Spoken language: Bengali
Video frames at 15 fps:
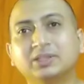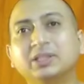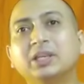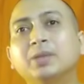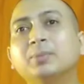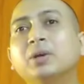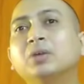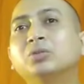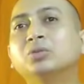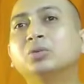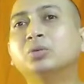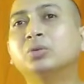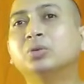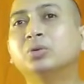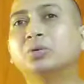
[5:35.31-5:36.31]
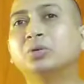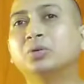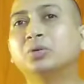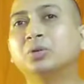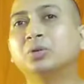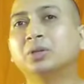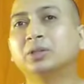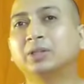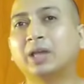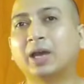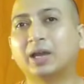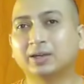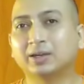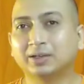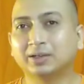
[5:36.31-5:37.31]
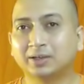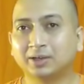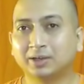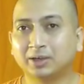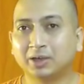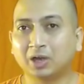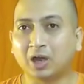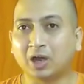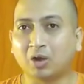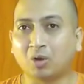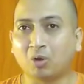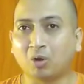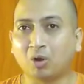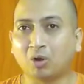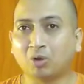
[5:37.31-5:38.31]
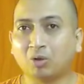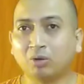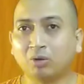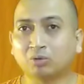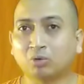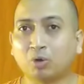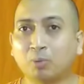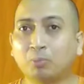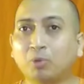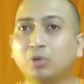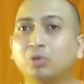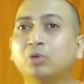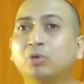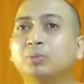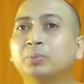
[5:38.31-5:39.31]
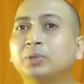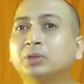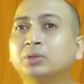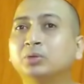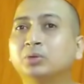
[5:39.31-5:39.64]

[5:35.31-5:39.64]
সিনেমাও তো তার অক কপলকল্পিত